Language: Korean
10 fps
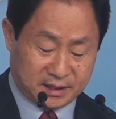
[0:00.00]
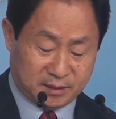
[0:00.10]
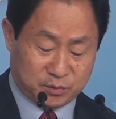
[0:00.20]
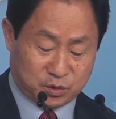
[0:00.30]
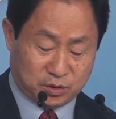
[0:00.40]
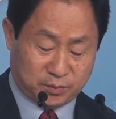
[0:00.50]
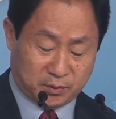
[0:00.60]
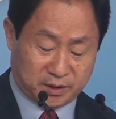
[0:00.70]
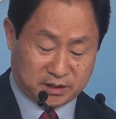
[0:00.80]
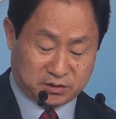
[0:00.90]
임종원
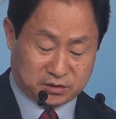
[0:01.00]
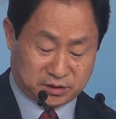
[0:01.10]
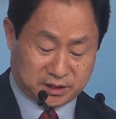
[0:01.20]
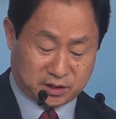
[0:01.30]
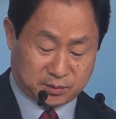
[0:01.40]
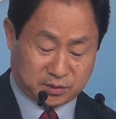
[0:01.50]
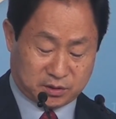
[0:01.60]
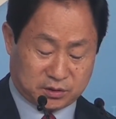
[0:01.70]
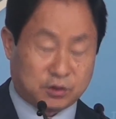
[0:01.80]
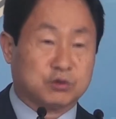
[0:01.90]

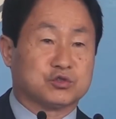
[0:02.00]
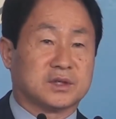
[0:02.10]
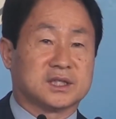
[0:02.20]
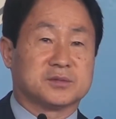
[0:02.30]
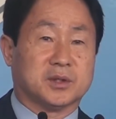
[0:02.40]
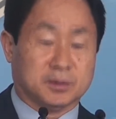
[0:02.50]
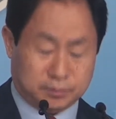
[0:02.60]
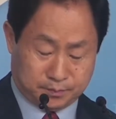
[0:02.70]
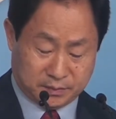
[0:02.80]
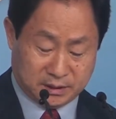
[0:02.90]
법원행정처장으로부터 서울중앙지법
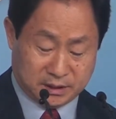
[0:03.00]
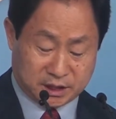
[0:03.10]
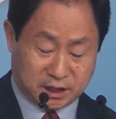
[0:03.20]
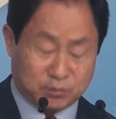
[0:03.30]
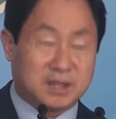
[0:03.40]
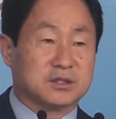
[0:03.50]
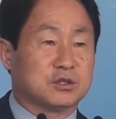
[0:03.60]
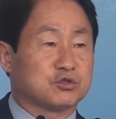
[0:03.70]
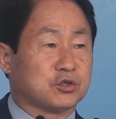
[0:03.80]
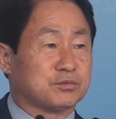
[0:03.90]

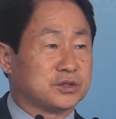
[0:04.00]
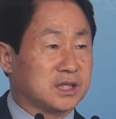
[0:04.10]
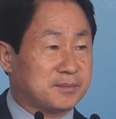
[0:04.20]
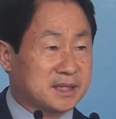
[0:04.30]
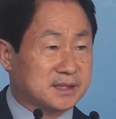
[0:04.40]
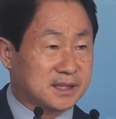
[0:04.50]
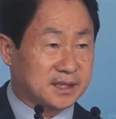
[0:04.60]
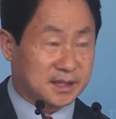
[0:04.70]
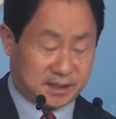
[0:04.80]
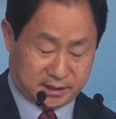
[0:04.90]
신광열 수석
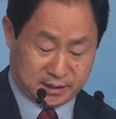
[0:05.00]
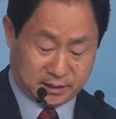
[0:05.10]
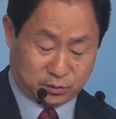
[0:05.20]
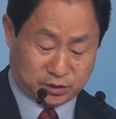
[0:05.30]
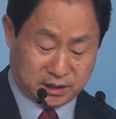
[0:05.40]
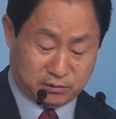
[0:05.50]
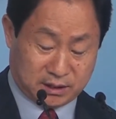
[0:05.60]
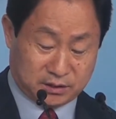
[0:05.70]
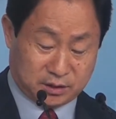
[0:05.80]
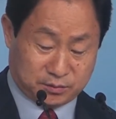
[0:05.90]
부장판사에게 또
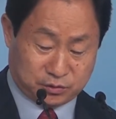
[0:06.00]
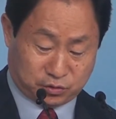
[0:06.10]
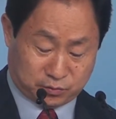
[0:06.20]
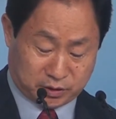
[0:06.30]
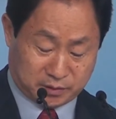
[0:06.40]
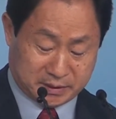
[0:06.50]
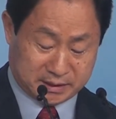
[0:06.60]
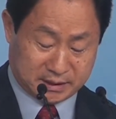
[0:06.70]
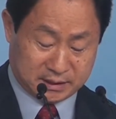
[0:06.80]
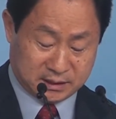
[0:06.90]
신광열 수석
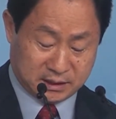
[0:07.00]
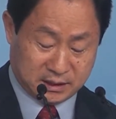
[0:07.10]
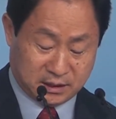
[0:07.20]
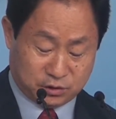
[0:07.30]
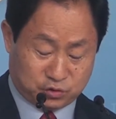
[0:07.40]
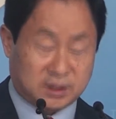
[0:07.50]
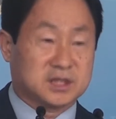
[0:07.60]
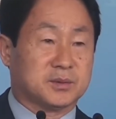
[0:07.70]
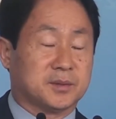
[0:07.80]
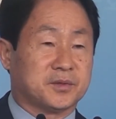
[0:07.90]
부장판사는
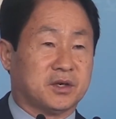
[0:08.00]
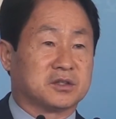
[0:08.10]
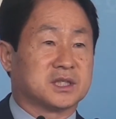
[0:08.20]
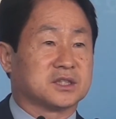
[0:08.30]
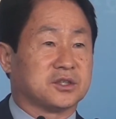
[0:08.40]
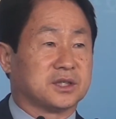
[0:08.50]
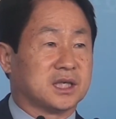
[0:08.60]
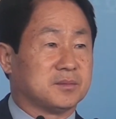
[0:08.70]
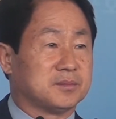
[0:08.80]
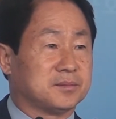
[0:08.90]
중앙지법
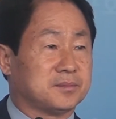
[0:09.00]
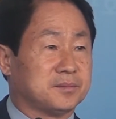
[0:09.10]
영장전담